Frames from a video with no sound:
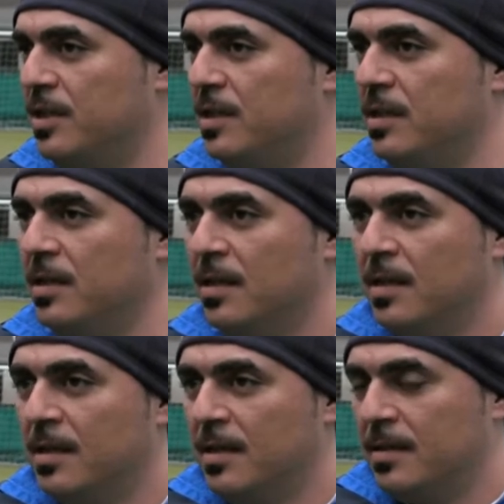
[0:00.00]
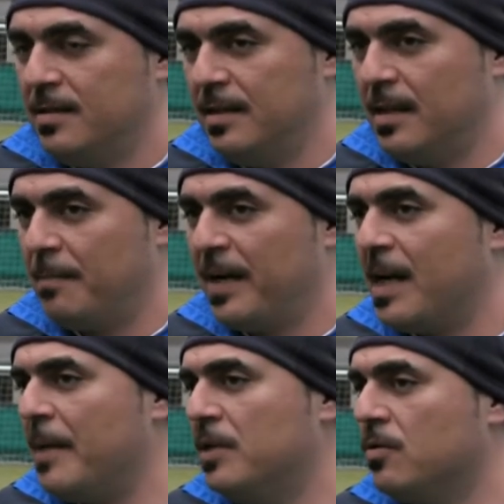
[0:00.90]
di, di
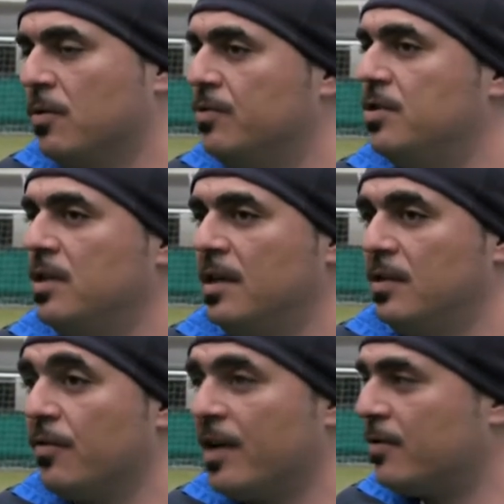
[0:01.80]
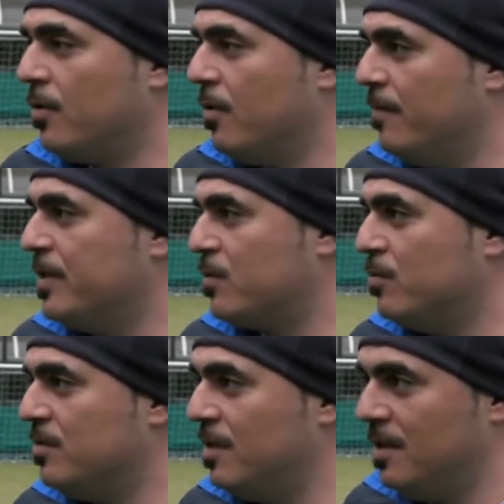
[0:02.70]
appannamento oggi è ritornato il
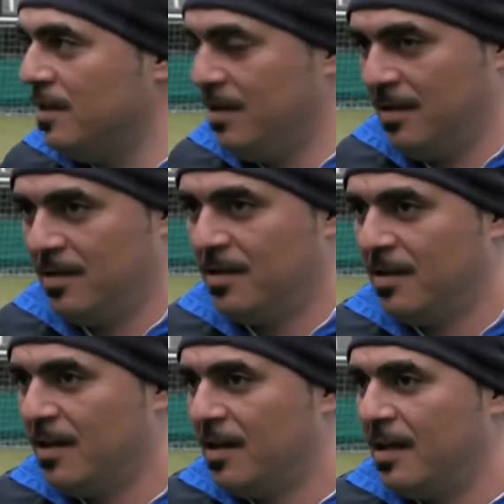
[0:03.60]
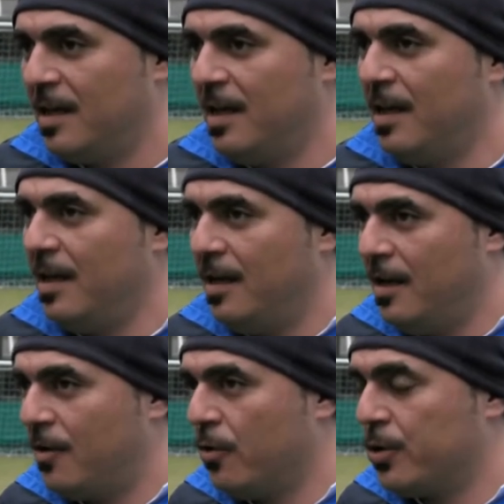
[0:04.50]
Visconti
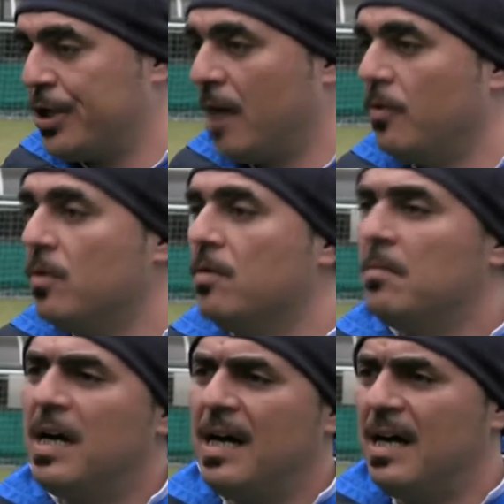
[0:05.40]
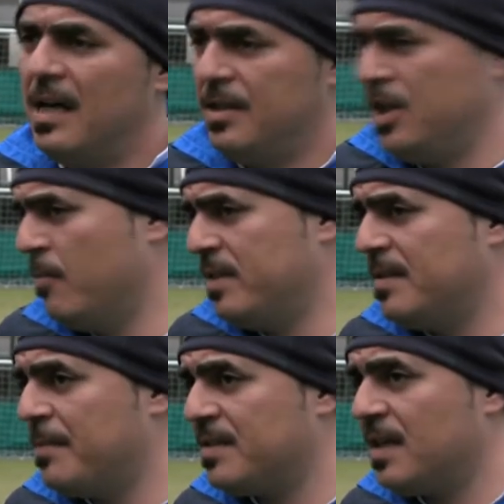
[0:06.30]
che conosciamo, ma diciamo, è
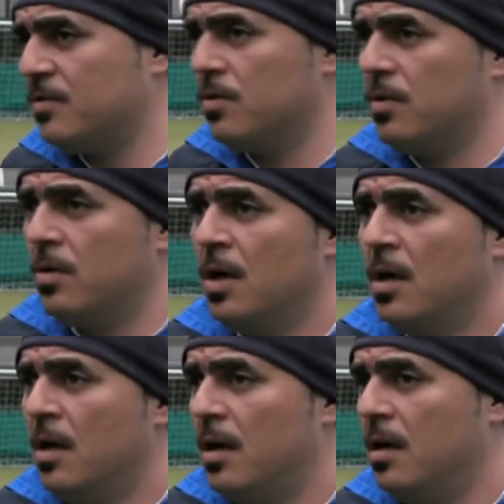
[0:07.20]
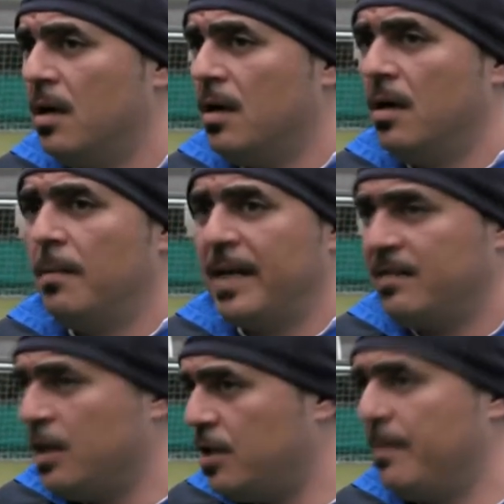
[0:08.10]
sempre stato eh,
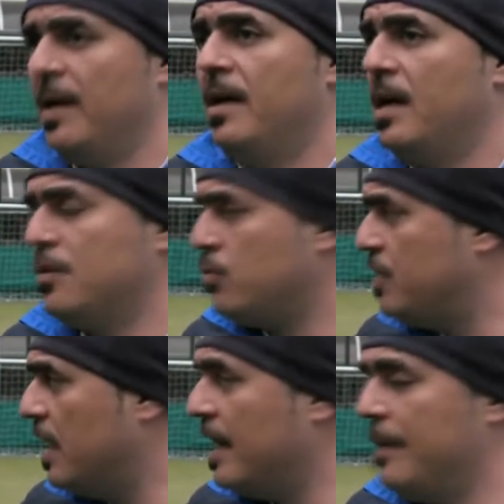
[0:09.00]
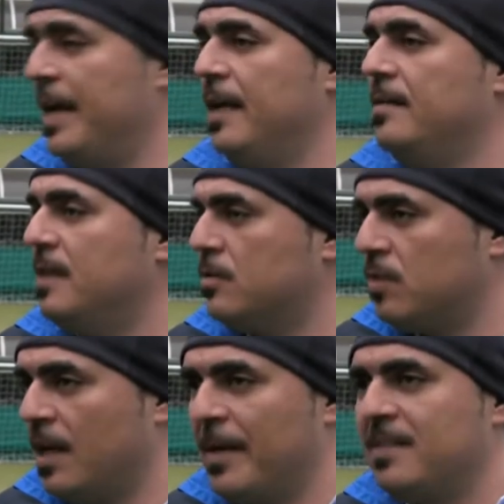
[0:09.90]
partecipe a tutti gli allenamenti, a
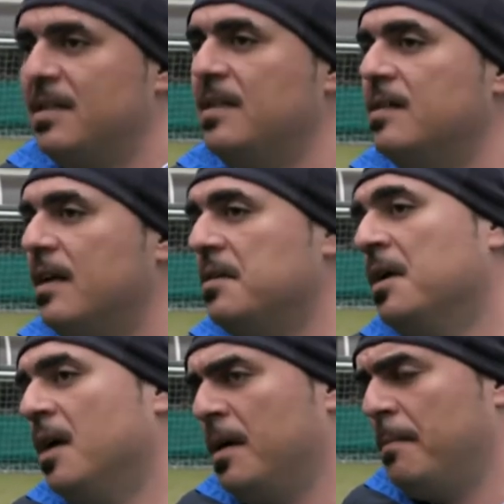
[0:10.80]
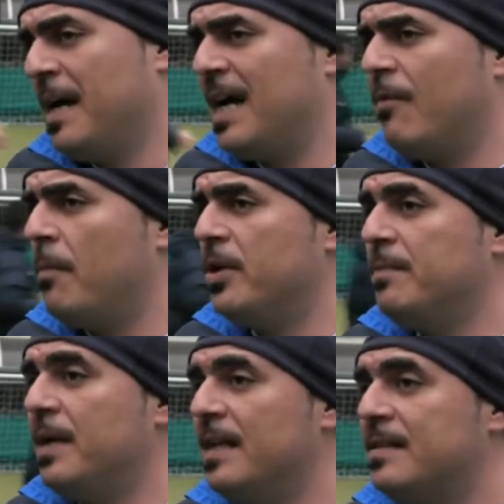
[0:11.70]
tutte le partite, mancava un po'
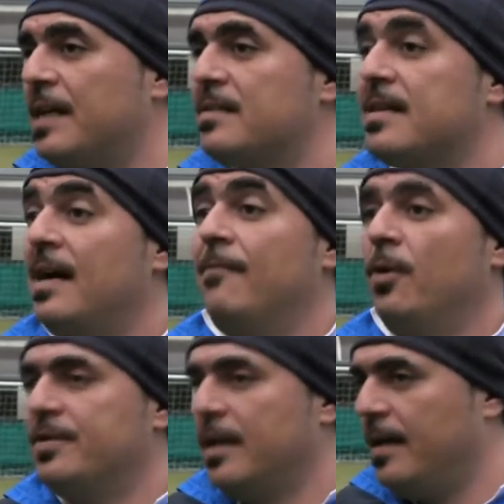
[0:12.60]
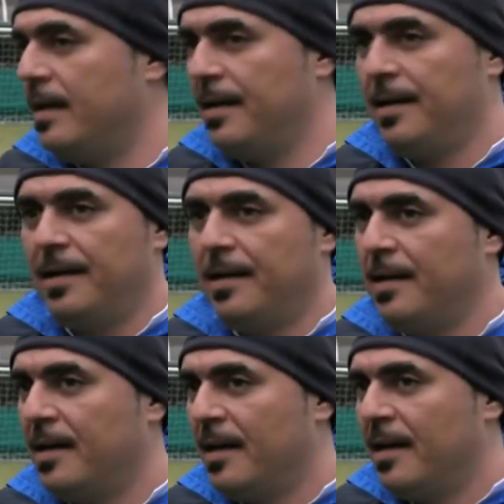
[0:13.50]
di brillantezza, a volte
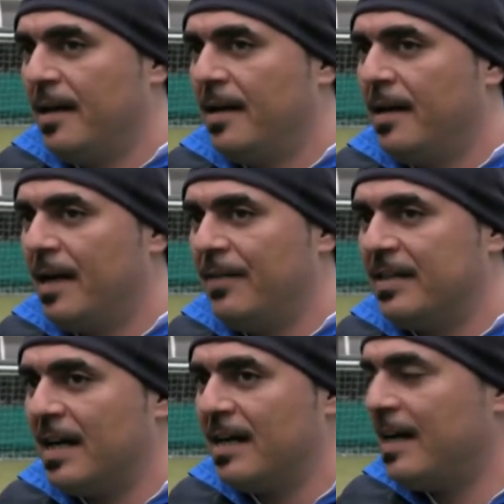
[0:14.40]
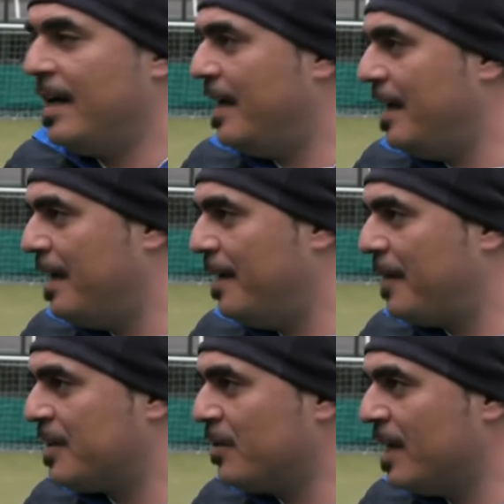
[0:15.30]
eh, eh, la vita anche
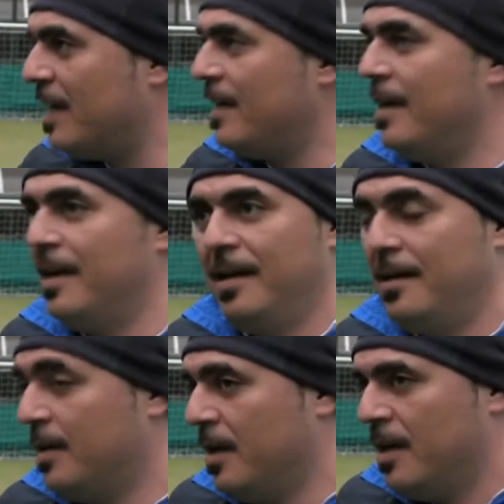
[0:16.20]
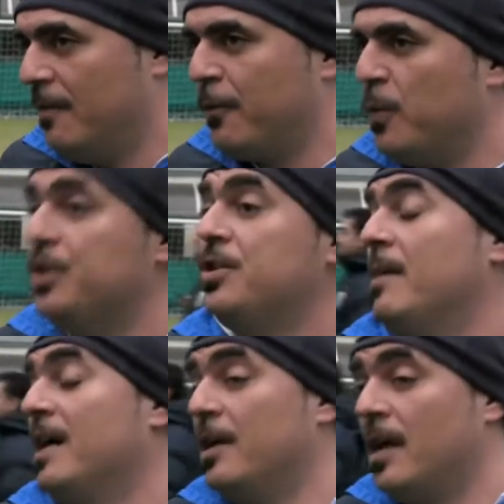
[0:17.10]
personale
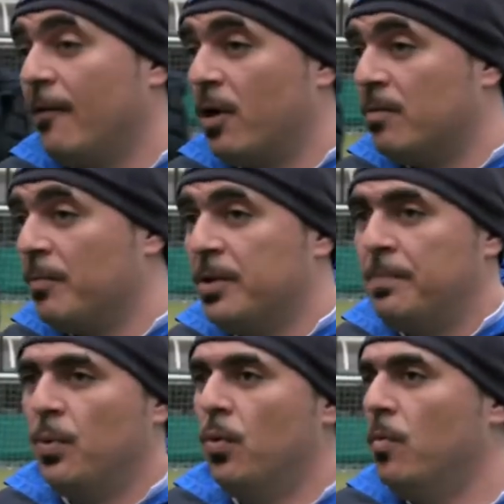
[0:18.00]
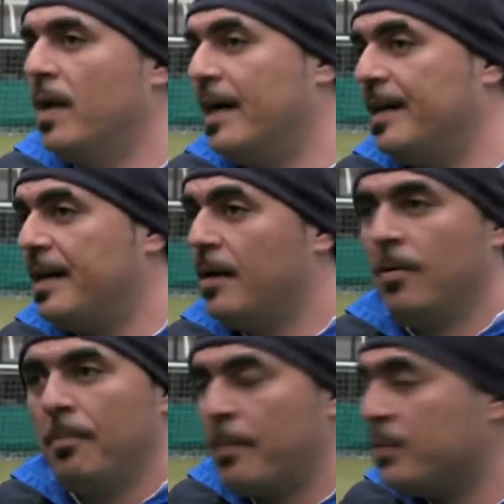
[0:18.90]
influisce, magari ha lavorato un po' di più, magari era
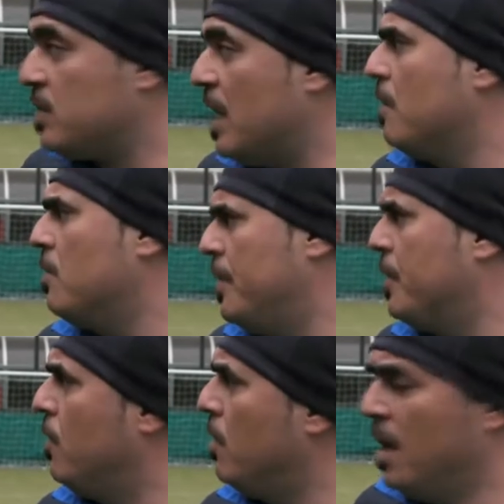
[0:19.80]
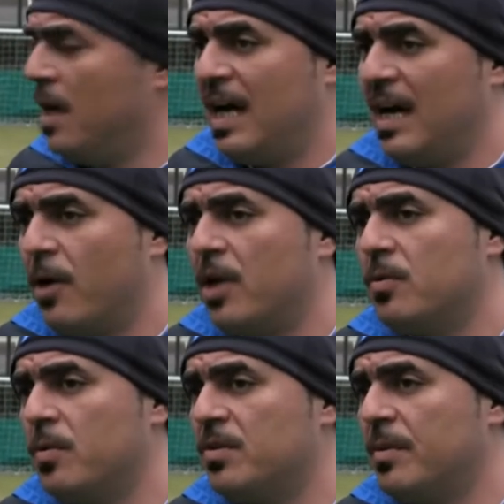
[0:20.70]
un po' più stanco, però ha
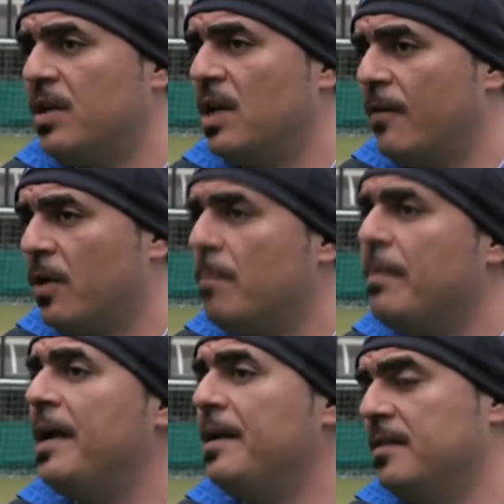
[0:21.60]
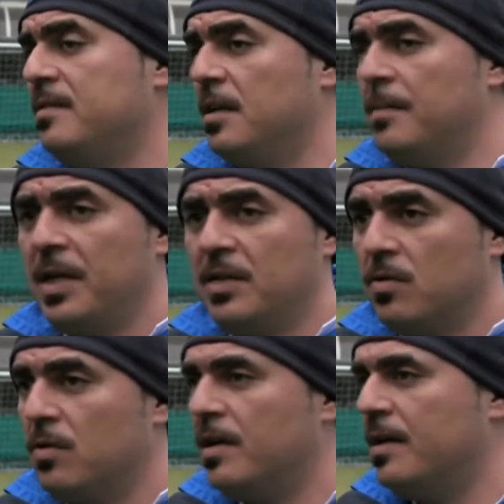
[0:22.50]
lavorato in questo periodo, ha lavorato bene, si è
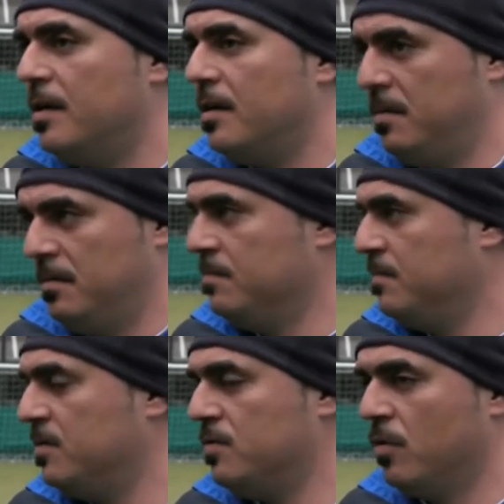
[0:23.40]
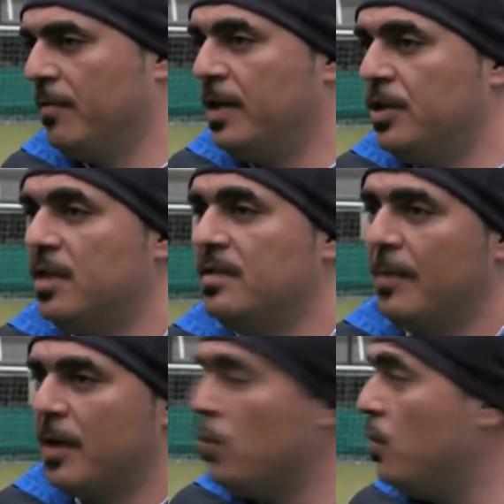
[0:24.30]
ripreso e sono felice sia
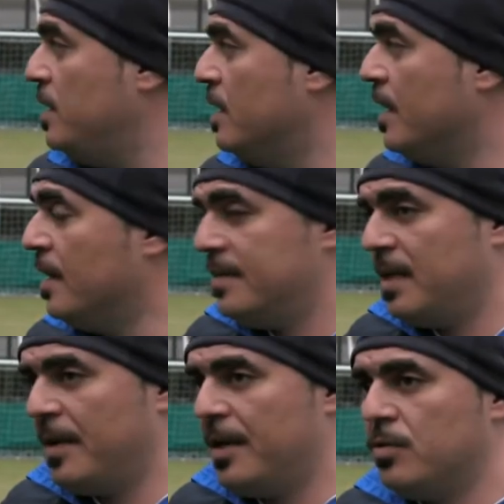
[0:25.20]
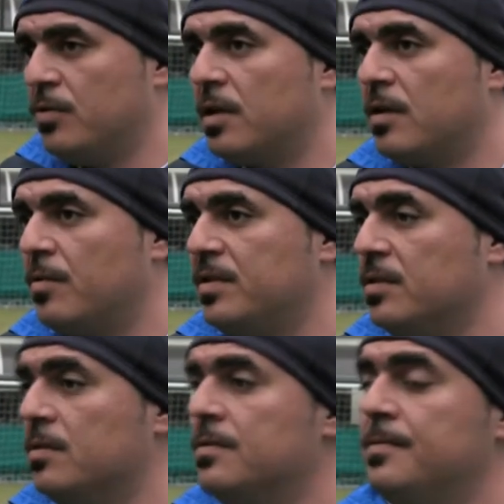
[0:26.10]
per lui sia per il risultato acquisito.